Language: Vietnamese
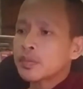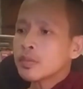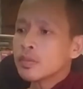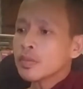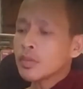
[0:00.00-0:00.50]

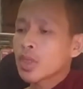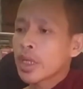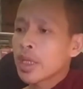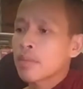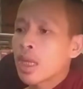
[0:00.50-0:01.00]
nhà để
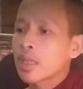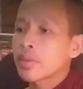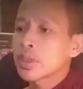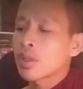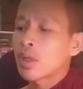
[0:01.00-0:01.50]
bàn thường
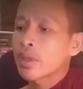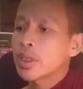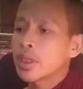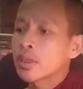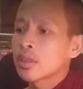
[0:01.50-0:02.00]
trong hỏi đó
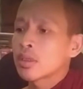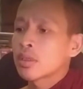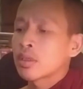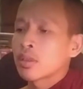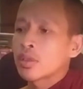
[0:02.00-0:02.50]

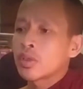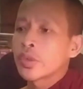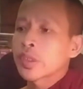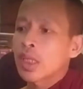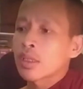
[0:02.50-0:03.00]
chùi
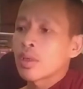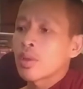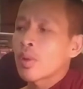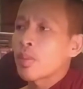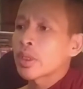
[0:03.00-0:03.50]
xa tàu
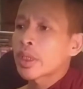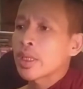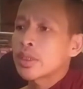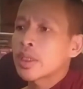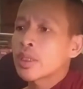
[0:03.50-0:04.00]
phòng bàn tay
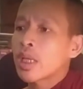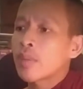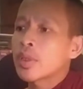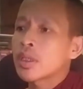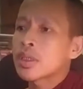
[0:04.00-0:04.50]
dây tha phị
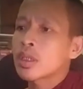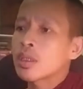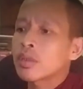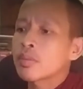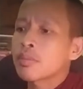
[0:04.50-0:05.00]
chưa đó
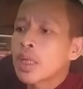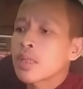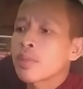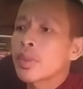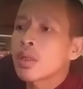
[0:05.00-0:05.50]

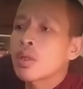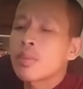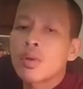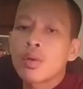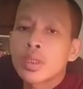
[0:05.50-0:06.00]
80% rồi cô
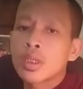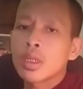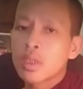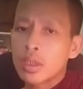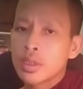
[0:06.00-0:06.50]
rọt những ất cơ
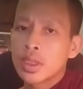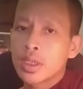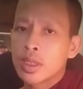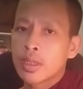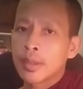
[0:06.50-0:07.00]
rừng triệt thì
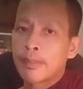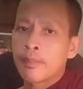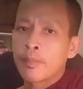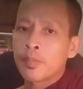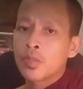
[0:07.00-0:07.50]

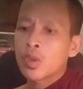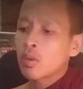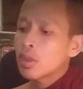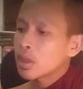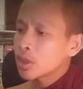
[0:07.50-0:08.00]
tục
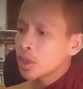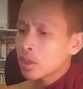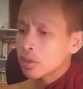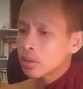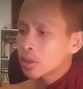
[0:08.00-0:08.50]
rương chết
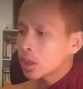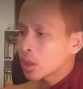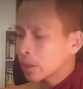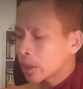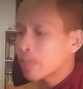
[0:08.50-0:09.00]
chỉ rương
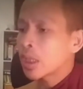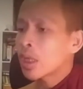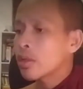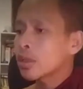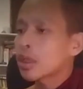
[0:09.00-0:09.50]
ti mà rồi
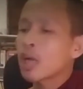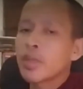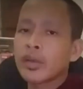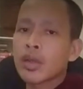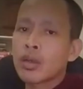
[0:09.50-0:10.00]
rư thọ miền
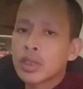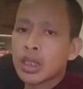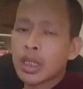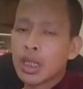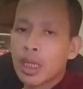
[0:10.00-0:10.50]
sóc nòng chật
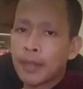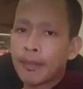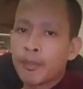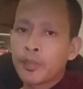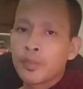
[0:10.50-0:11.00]

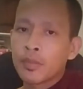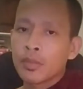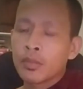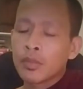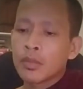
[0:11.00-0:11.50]

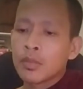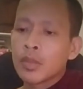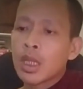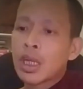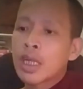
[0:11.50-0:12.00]

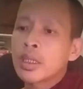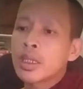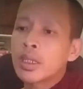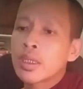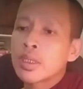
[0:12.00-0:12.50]
nặc là tiếc
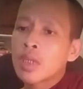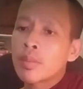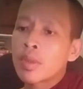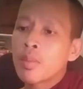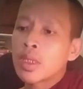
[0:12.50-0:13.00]
riêng chọc
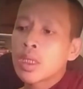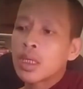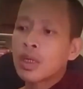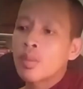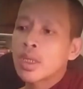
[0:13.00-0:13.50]
đo bận đất
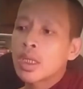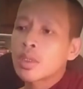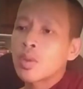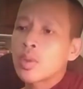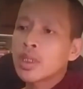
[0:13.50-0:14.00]
anh bận đất
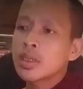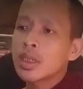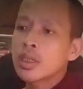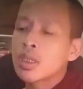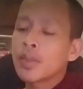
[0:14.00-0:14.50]
tô rương chết
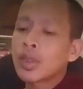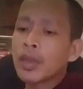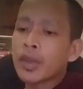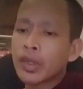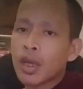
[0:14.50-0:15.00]
chỉ rương bờ bờ xóm